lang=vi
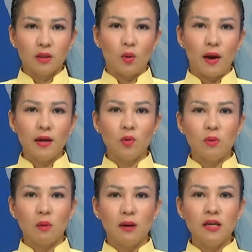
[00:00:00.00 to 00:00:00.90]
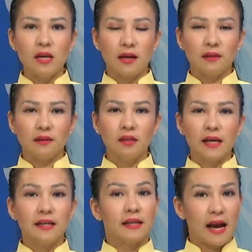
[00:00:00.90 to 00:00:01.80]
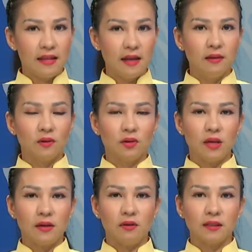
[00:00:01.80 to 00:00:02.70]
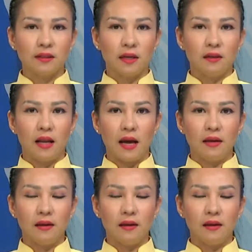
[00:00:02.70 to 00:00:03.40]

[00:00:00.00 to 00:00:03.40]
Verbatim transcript: Tòa án cũng đồng ý rằng tư cách cá nhân có thể được xác định lại